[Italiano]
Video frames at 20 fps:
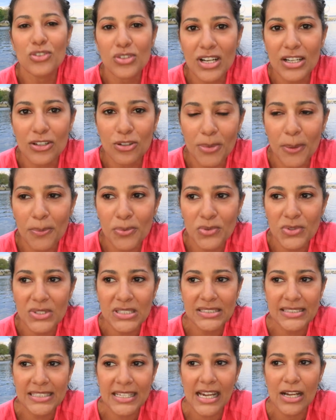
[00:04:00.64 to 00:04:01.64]
loro hanno proprio
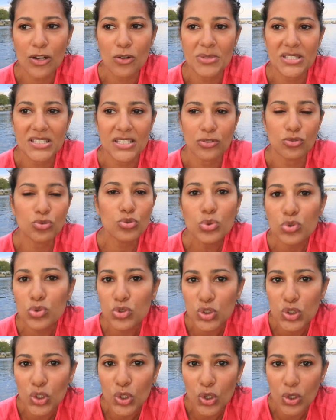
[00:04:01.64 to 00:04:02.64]
un'idea come se
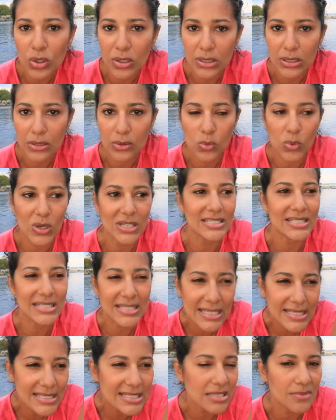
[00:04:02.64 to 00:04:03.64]
tutto
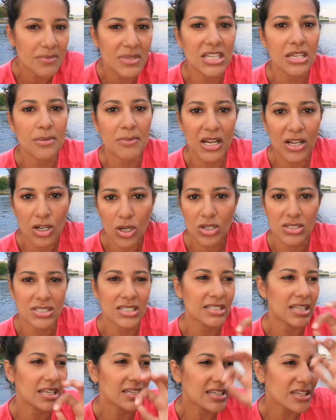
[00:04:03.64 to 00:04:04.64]
qualsiasi minima
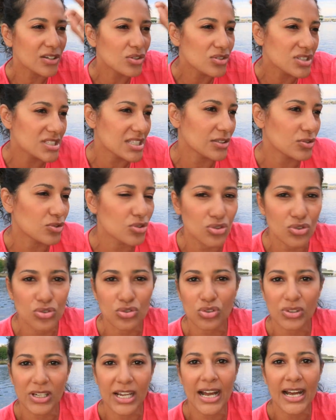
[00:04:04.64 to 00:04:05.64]
cosa, dal negozietto
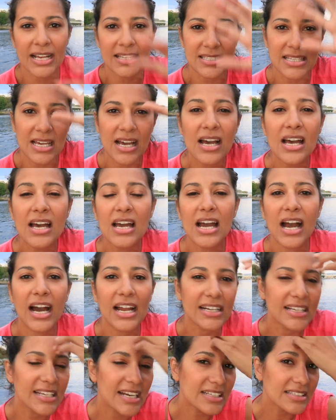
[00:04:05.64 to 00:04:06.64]
sotto casa
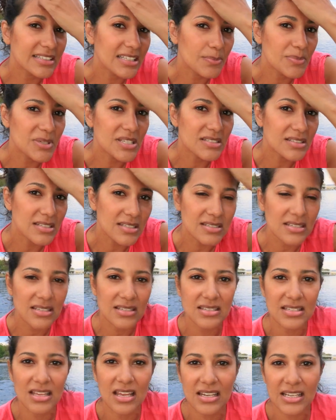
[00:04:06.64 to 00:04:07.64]
al grande business,
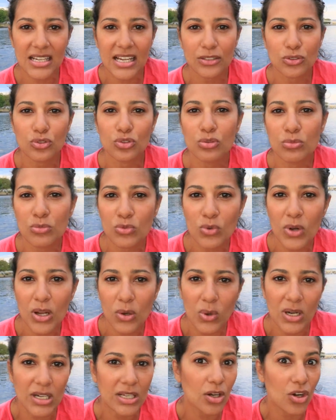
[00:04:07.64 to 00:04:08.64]
sia legato comunque
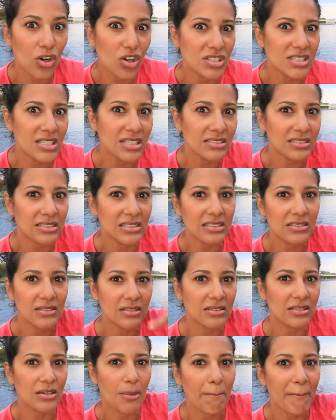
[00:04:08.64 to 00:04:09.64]
a qualcosa di
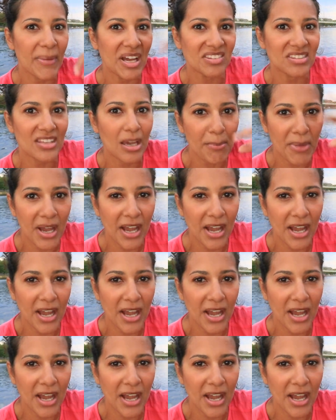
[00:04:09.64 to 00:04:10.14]
eh, magna